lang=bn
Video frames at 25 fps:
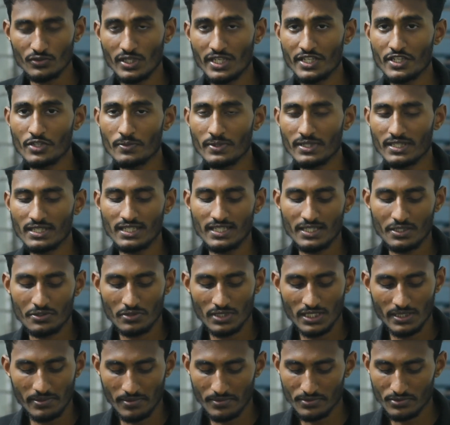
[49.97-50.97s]
এটার উপরে ক্লিক
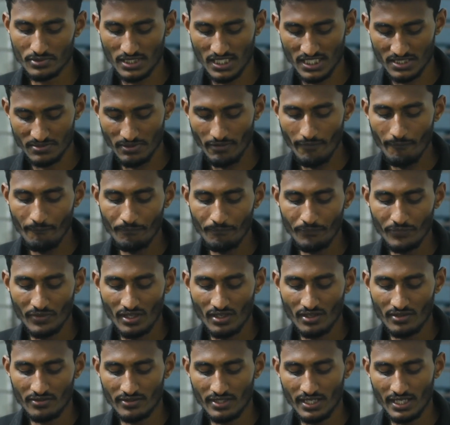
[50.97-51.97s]
করলে এভাবে চলে আসবে
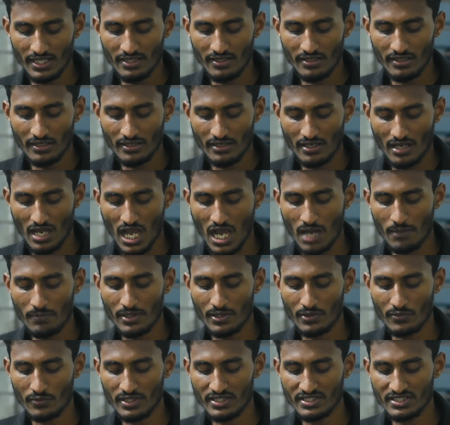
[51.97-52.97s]
দেন
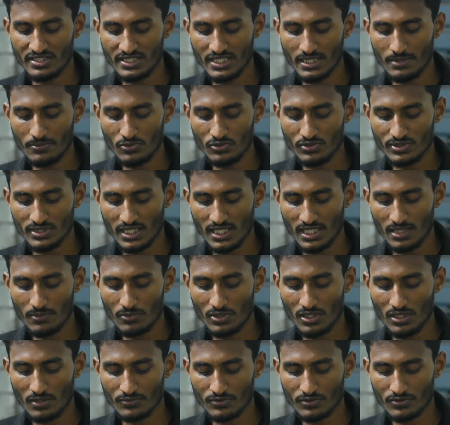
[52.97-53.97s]
আবারও এই যে ডেমো চ্যানেল
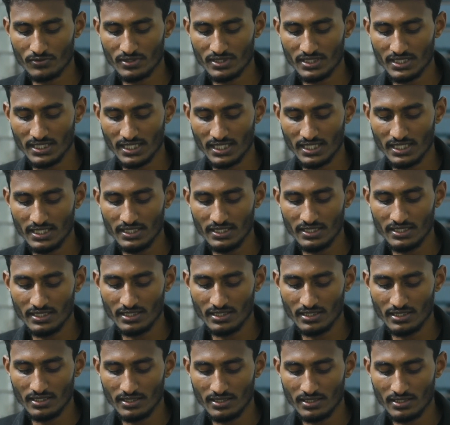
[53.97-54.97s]
বলে অপশন রয়েছে এখানে
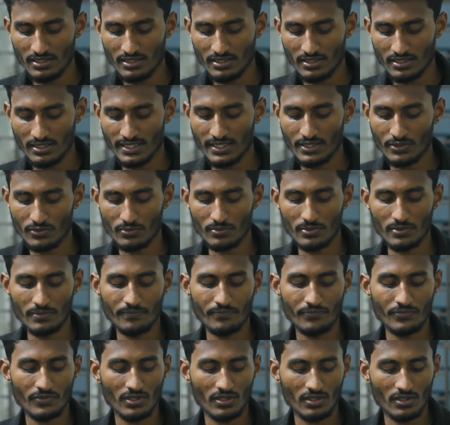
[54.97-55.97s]
ক্লিক করবো
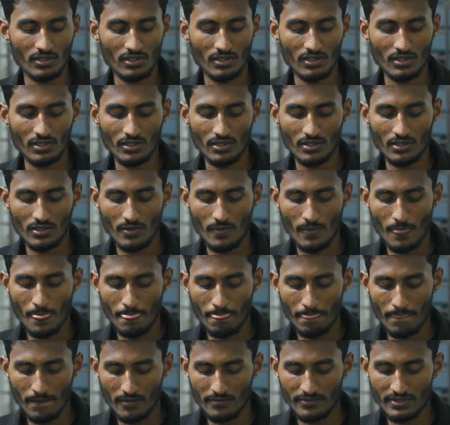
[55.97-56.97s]

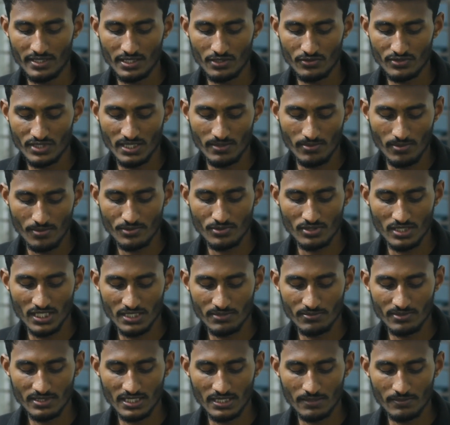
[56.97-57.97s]
দেন হচ্ছে এভাবে চলে
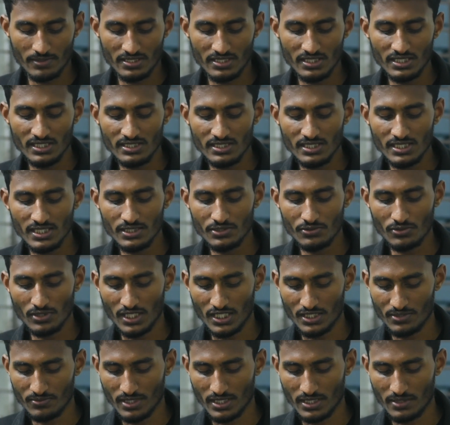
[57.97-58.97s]
আসবে দেন আমরা নিচে চলে
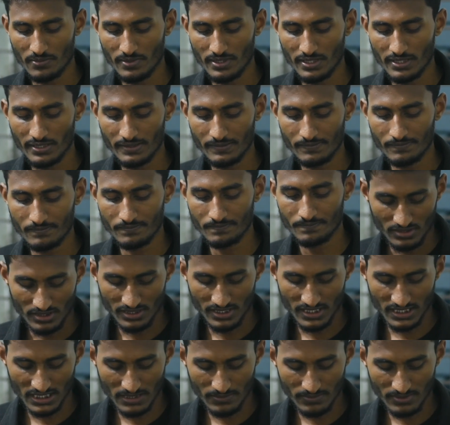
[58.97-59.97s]
আসবো একেবারে
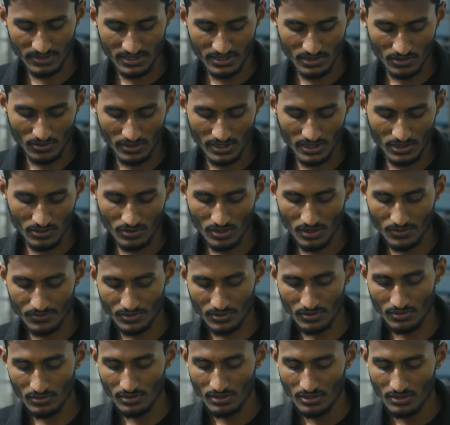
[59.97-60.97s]
দেখতে পাচ্ছেন অনেকগুলো
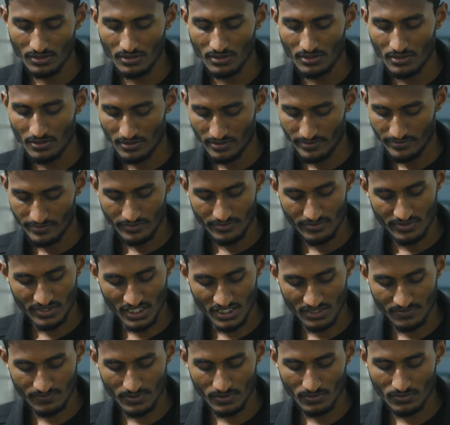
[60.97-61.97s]
অপশন
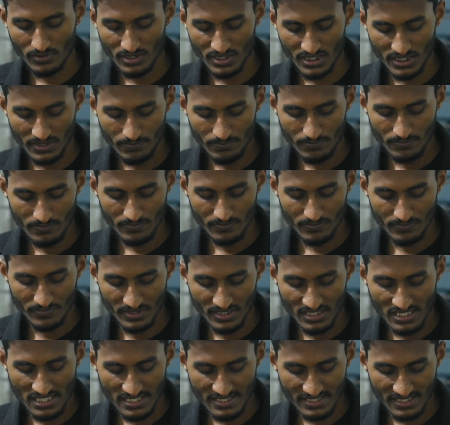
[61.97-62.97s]
ট্রান্সফার ওনারশিপ
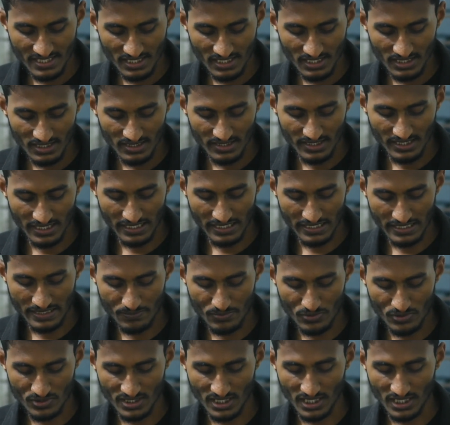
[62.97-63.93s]
ডিলেট চ্যানেল দেন রিপোর্ট